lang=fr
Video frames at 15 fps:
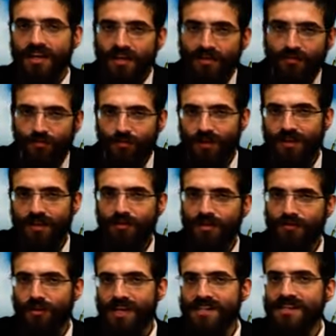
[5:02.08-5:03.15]
ils font ici au
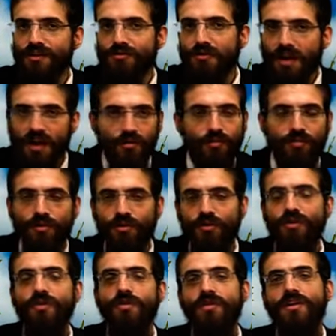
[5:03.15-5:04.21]
niveau de la ceinture un double
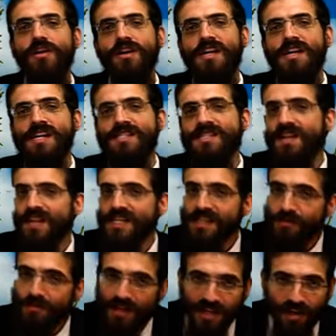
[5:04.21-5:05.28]
nœud. Ça n'a
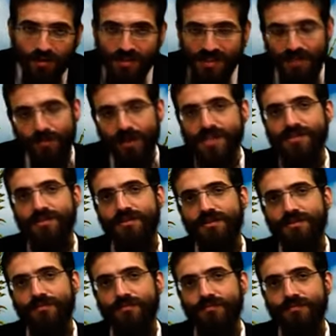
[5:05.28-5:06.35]
jamais dérangé personne.
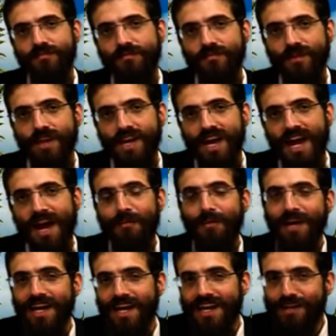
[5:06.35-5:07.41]

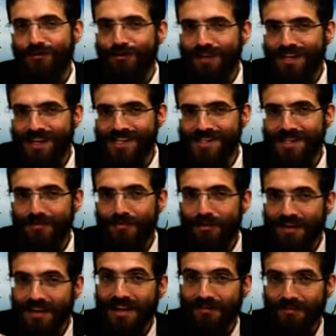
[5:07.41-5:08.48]
Après, il utilise des mots
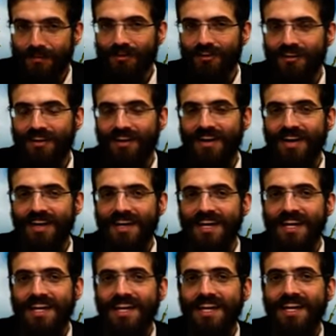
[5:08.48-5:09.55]
très forts.
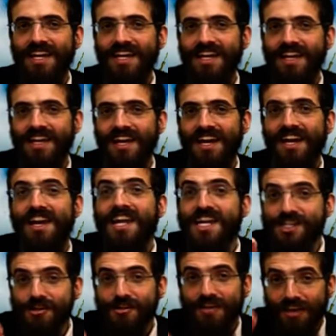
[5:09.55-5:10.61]
Il dit et
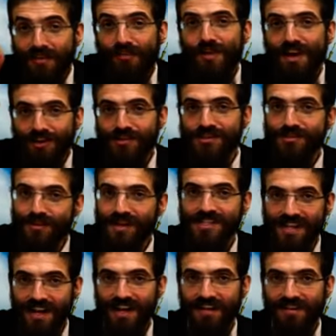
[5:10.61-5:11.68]
les gens qui font attention à
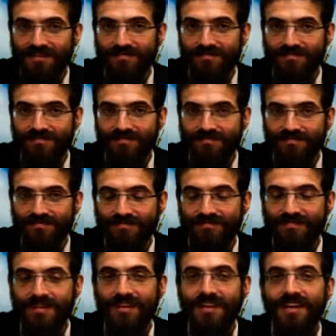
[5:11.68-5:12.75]
ça,
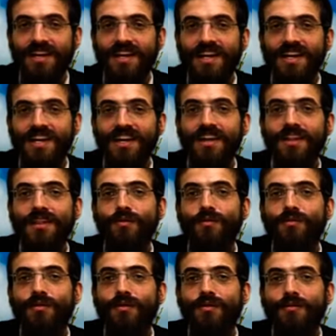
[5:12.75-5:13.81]
ils
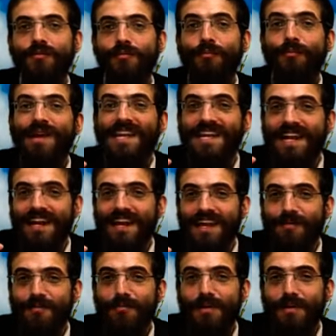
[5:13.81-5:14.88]
sont
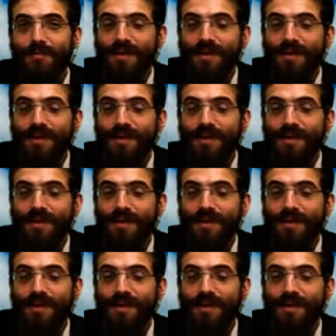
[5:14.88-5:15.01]
betelim